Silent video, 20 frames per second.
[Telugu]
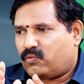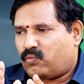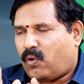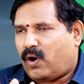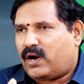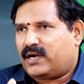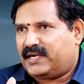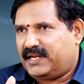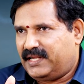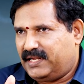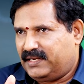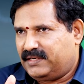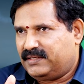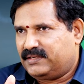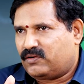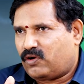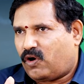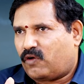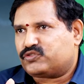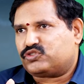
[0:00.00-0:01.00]
క్వాలిటీ
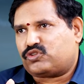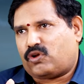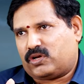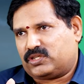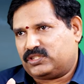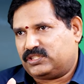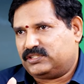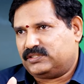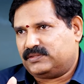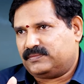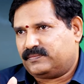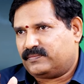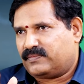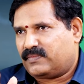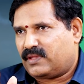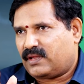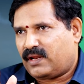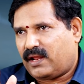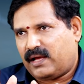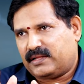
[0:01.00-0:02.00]
ఆఫ్ స్టాక్స్
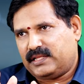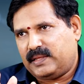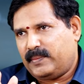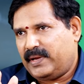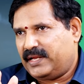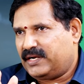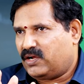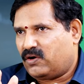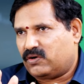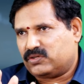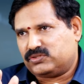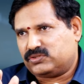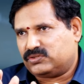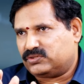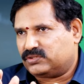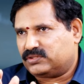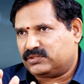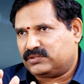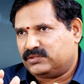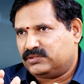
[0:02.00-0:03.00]
అది మెయిన్గా
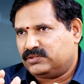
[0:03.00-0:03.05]
వస్తుంది